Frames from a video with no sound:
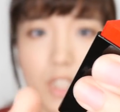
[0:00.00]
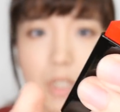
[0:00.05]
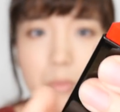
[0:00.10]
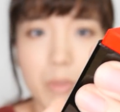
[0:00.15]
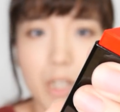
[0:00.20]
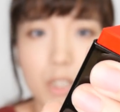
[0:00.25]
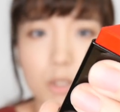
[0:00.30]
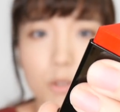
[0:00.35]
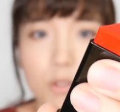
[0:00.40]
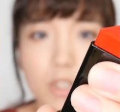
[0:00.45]
で、
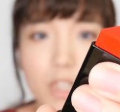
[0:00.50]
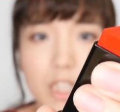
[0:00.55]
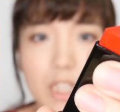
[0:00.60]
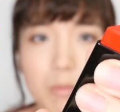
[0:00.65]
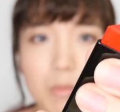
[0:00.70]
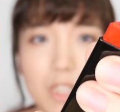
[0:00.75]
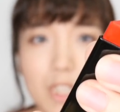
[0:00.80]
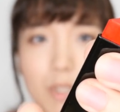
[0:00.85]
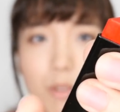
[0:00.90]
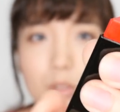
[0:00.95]
まあどっかで
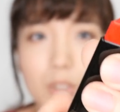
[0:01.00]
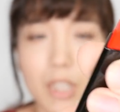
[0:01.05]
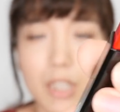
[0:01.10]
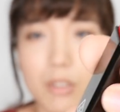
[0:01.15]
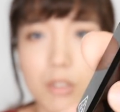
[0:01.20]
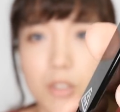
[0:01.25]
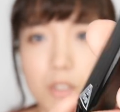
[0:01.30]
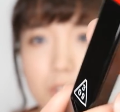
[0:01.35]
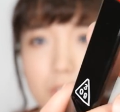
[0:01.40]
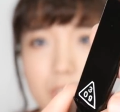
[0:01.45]
見たことあ
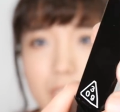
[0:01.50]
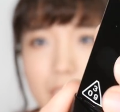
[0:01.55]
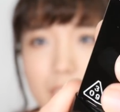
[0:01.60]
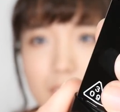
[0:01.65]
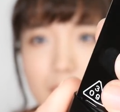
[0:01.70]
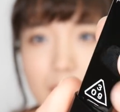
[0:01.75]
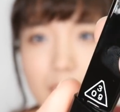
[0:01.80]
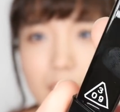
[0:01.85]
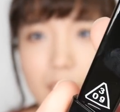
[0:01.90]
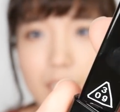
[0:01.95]
るような
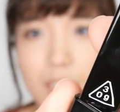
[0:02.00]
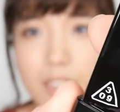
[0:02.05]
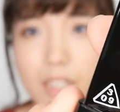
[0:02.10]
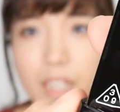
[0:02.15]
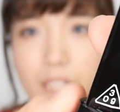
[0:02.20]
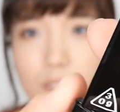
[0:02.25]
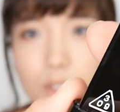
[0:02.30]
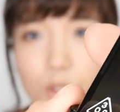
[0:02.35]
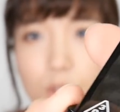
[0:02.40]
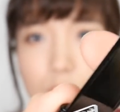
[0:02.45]
三角
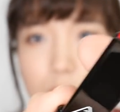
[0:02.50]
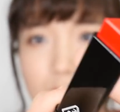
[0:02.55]
形の